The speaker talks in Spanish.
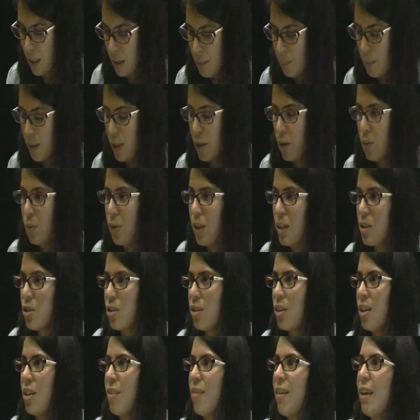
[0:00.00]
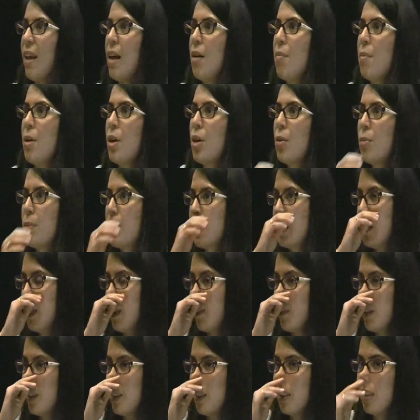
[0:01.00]
Pero es una sostenibilidad medioambiental
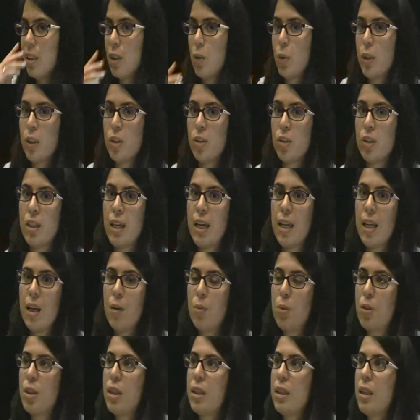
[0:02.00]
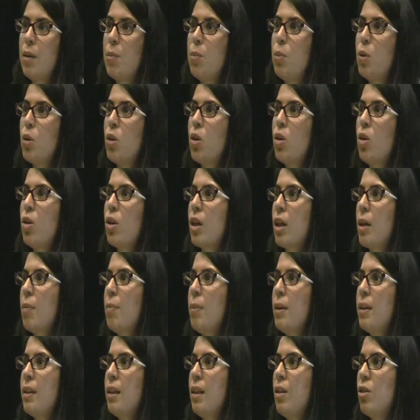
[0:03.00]
bastante cuestionada porque tampoco
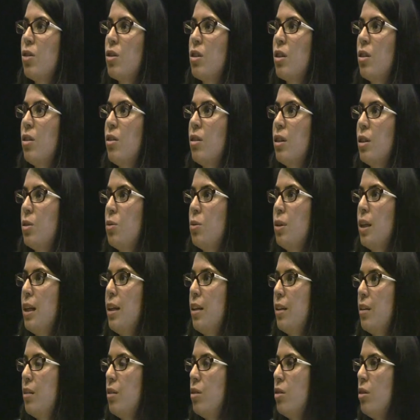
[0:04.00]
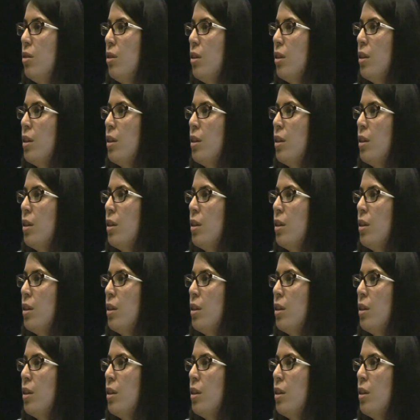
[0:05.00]
respeta los ciclos naturales, ¿no?